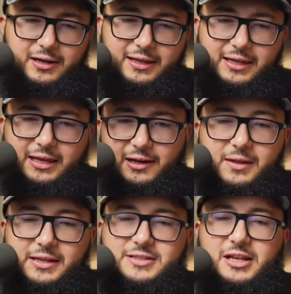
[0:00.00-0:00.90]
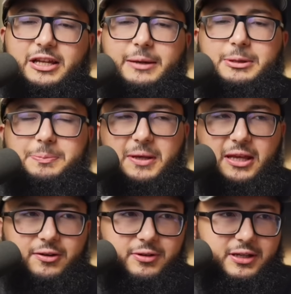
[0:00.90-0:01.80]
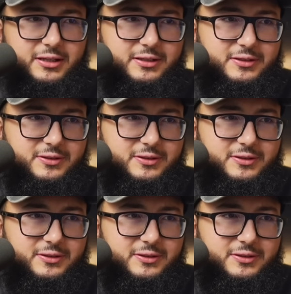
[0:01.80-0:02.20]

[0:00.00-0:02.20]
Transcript: الأخير نيجي على كلمة period